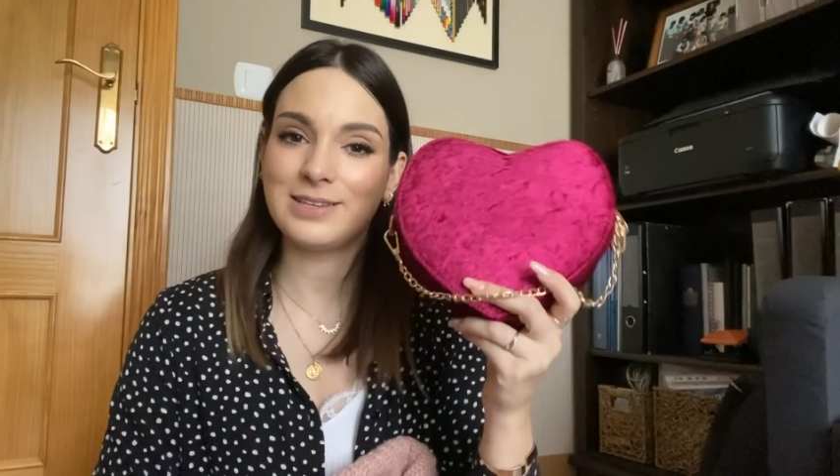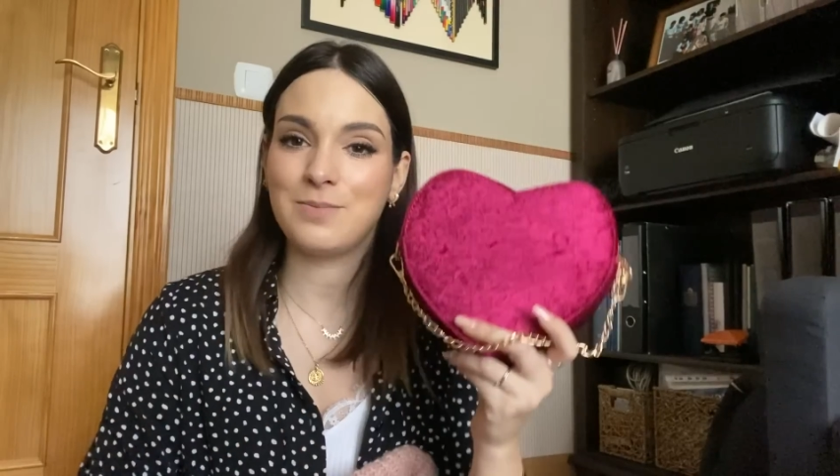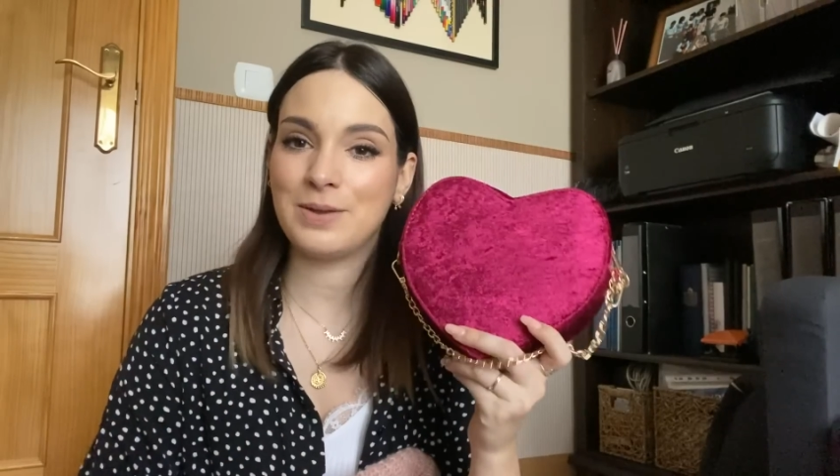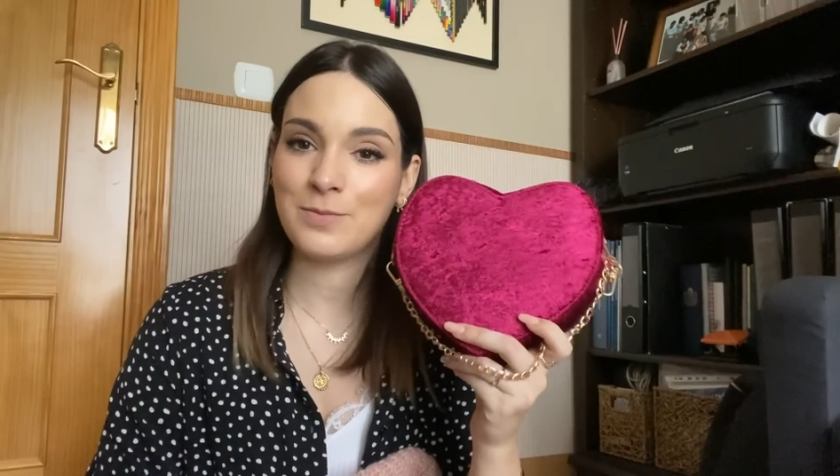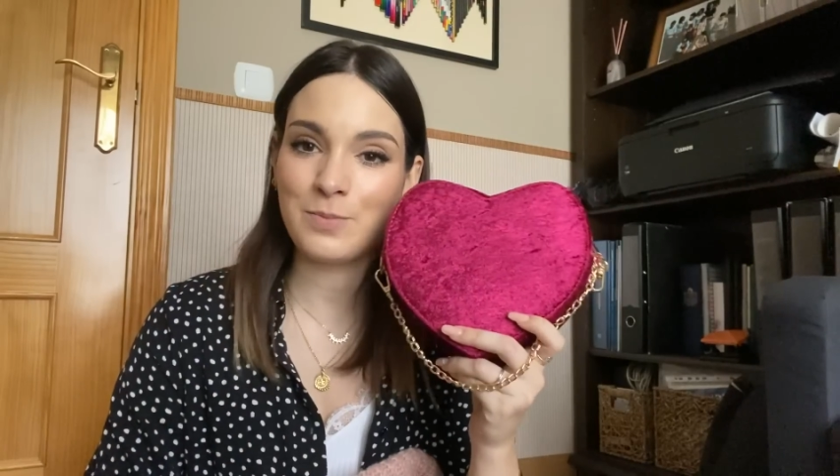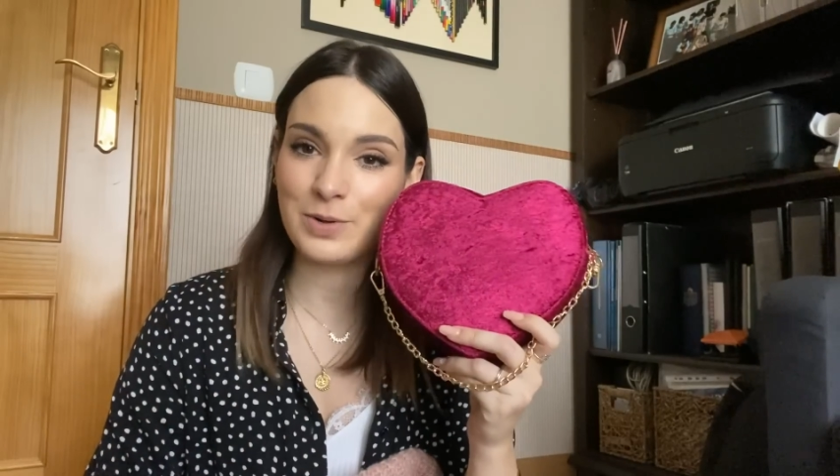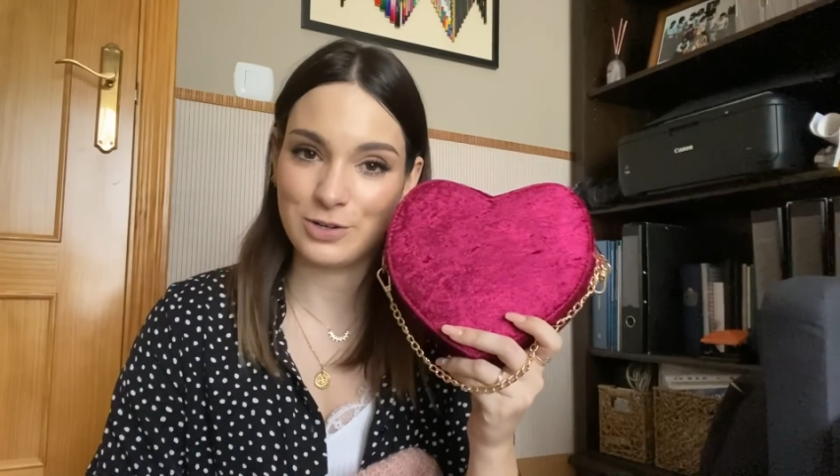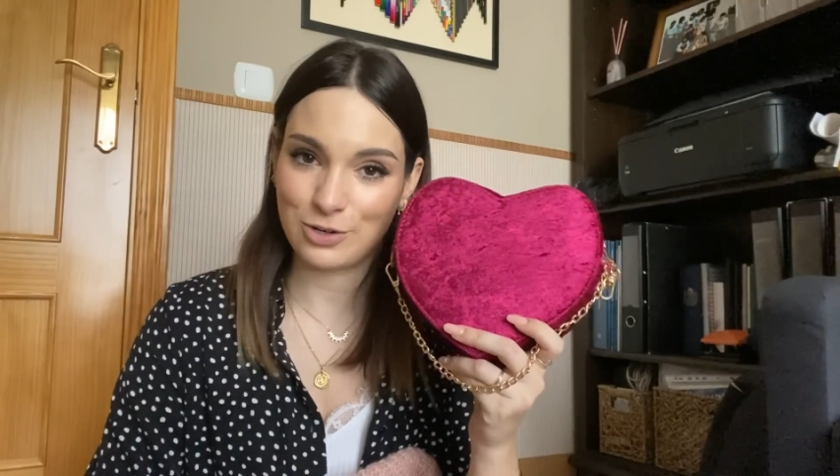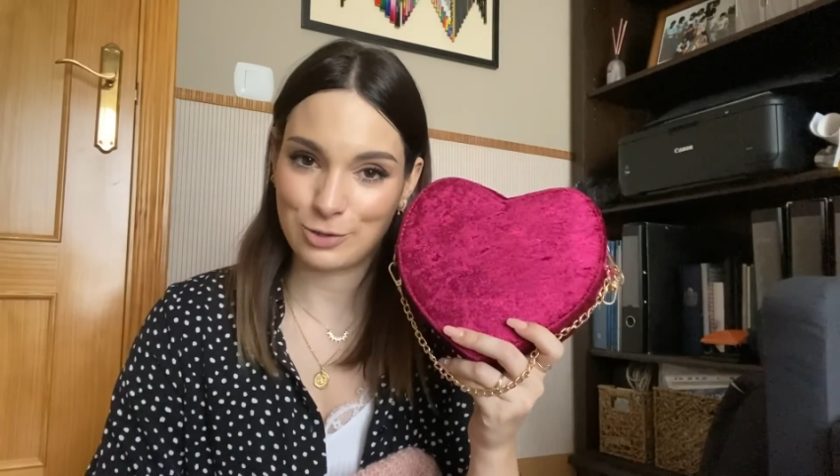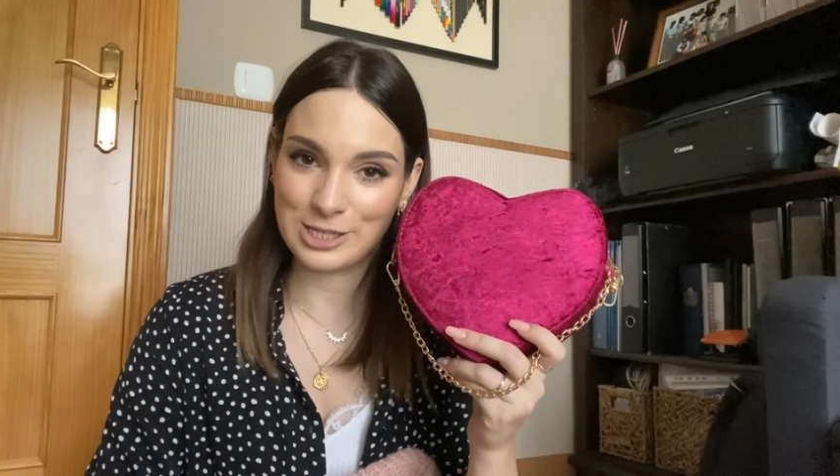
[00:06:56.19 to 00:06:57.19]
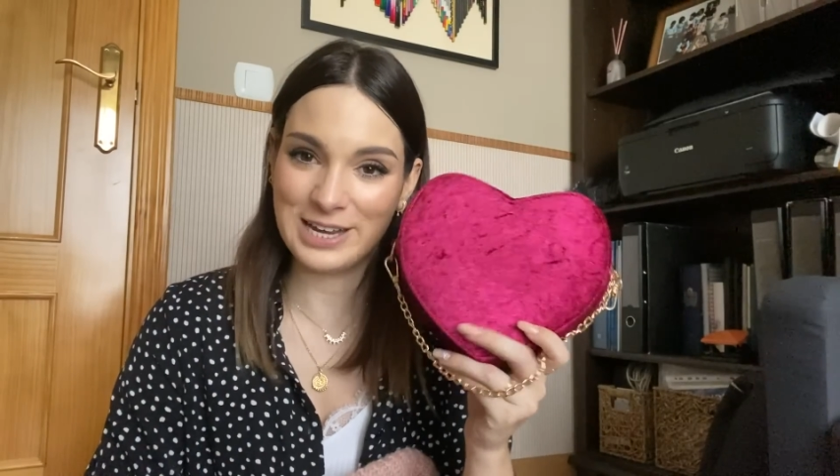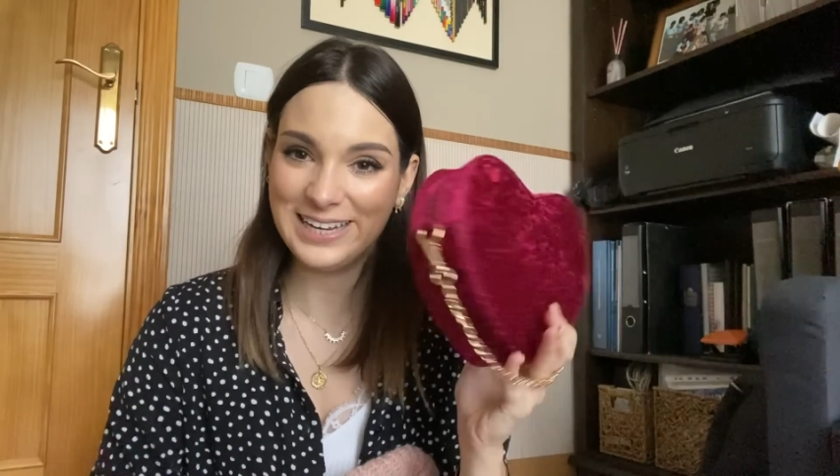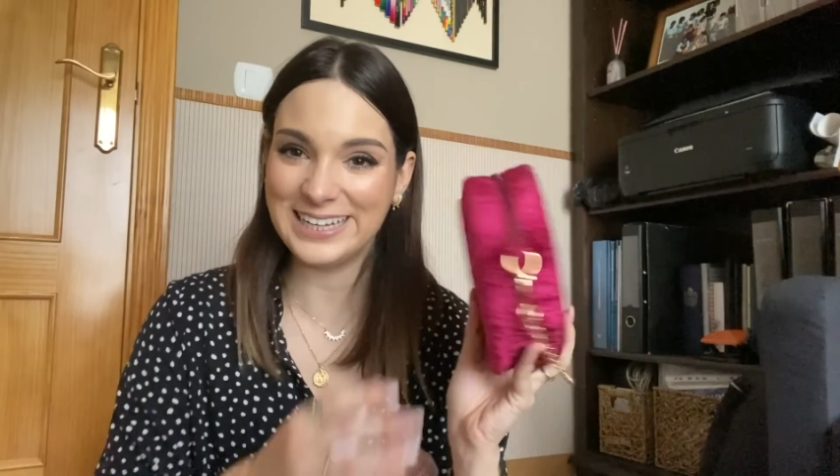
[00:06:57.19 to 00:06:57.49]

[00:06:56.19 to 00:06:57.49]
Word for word: el mismo pero en rosa.